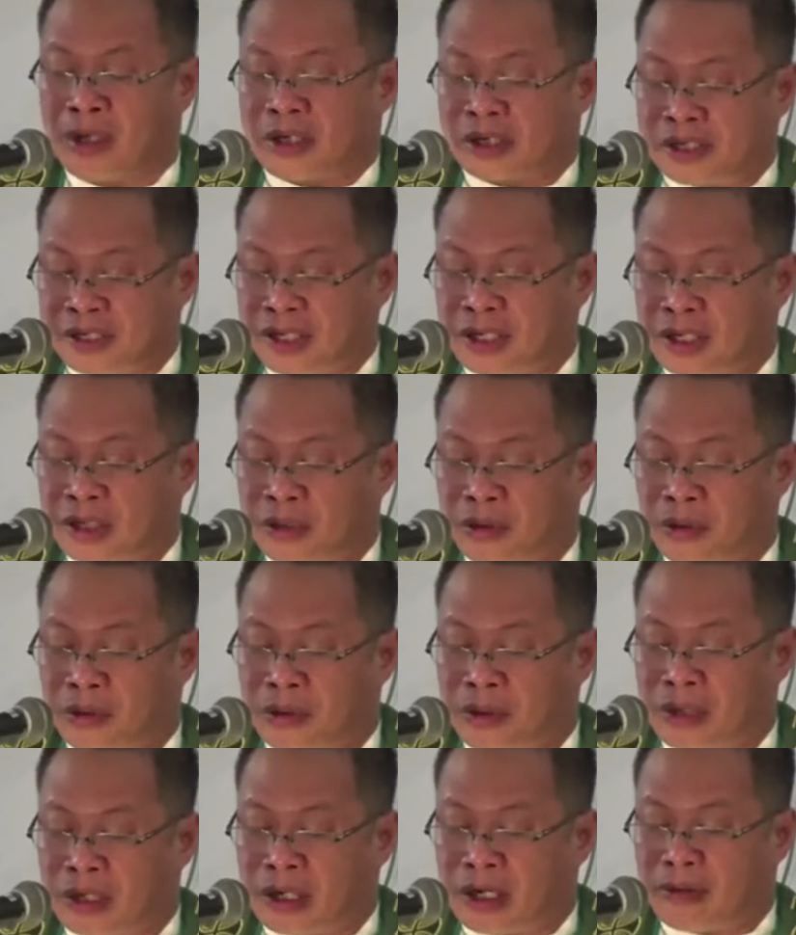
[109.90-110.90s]

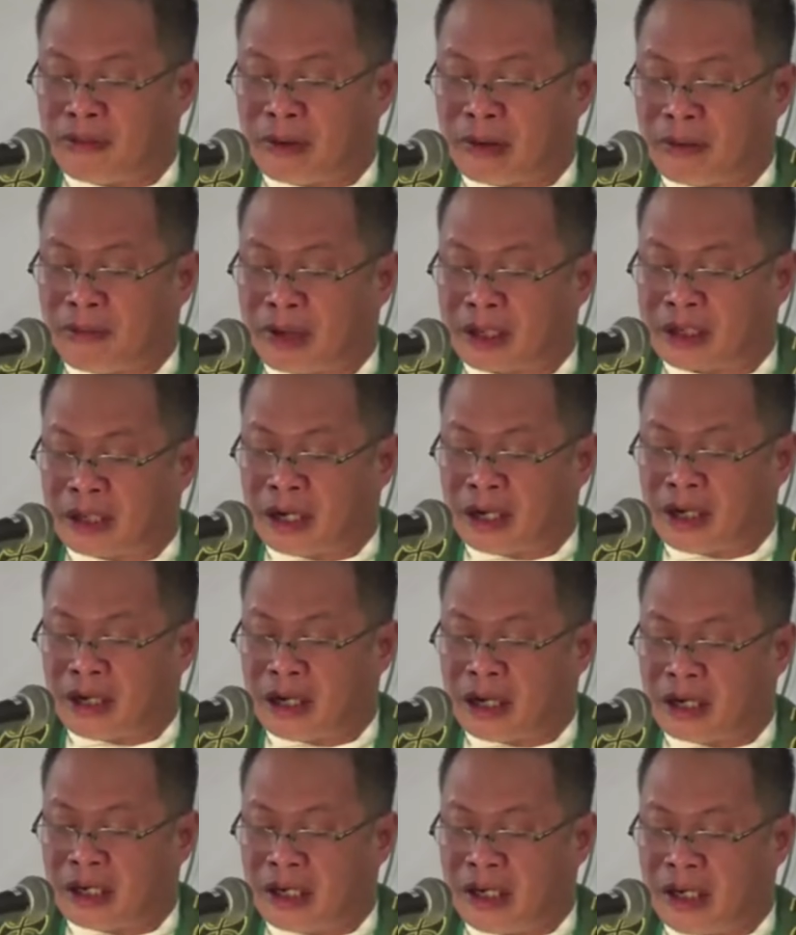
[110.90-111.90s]
dito dili mamatay
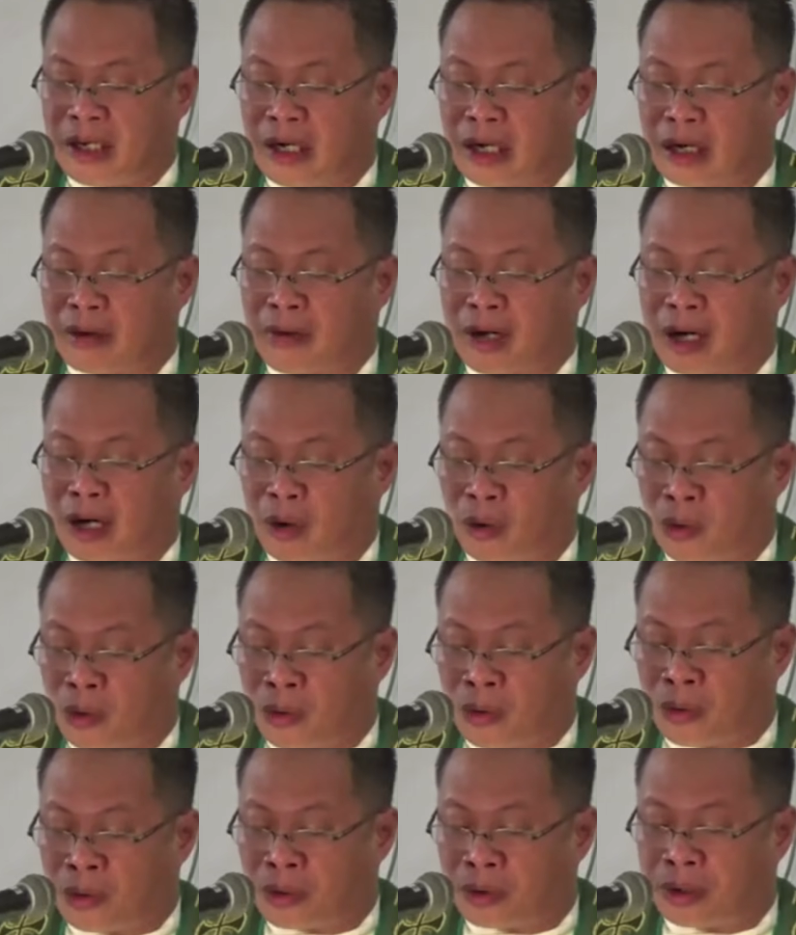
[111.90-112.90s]
ang ilang mga
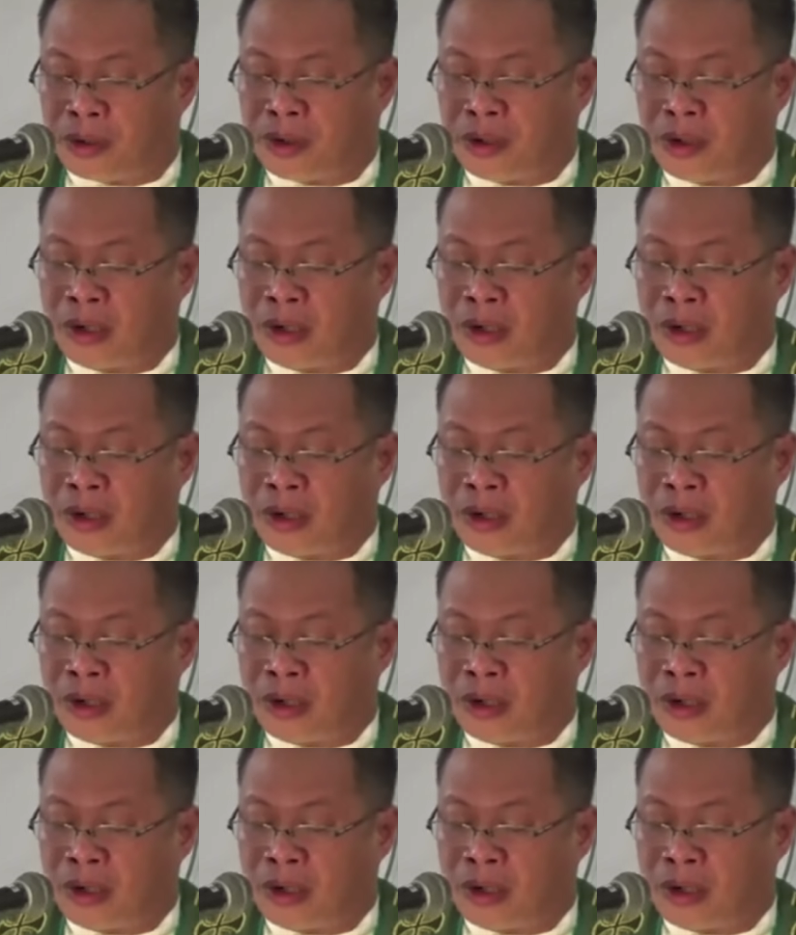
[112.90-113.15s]
uon